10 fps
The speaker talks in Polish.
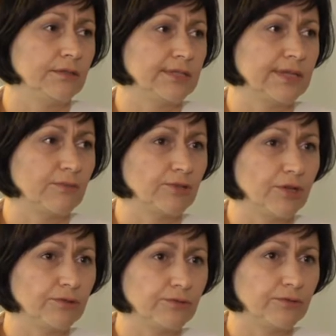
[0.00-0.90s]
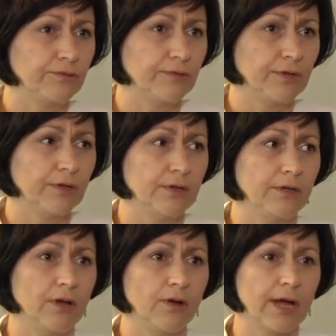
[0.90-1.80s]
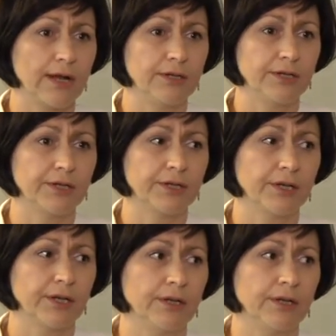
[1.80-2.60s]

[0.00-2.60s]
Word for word: e, samorządów e, lokalnych